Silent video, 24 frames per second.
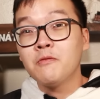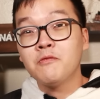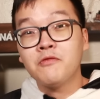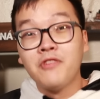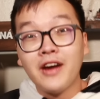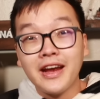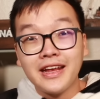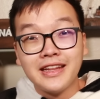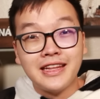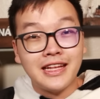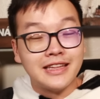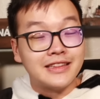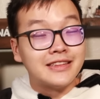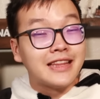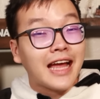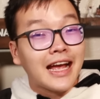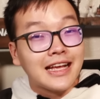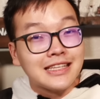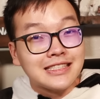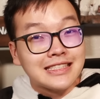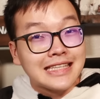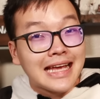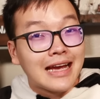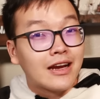vậy thì
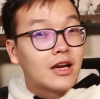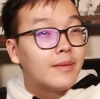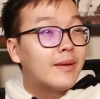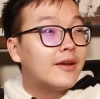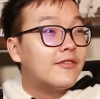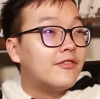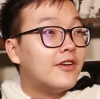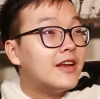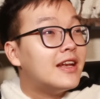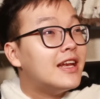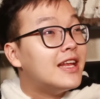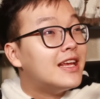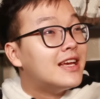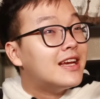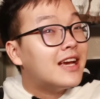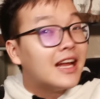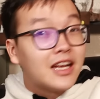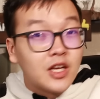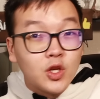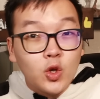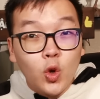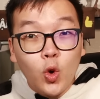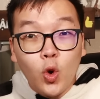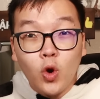tại sao các bạn phải đi
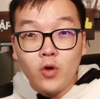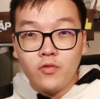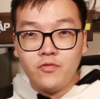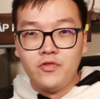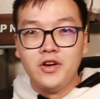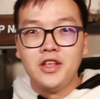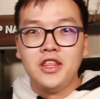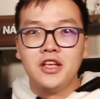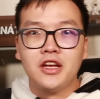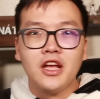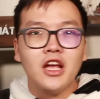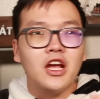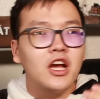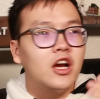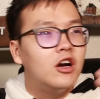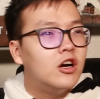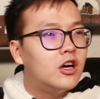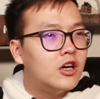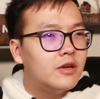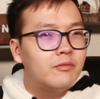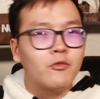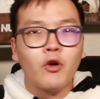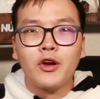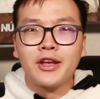ganh đua với những cái
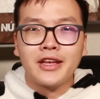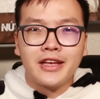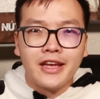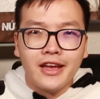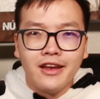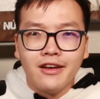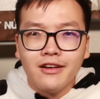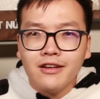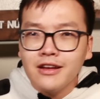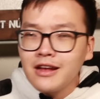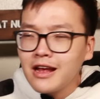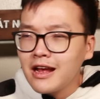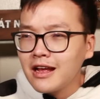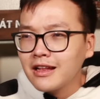người ngoài kia?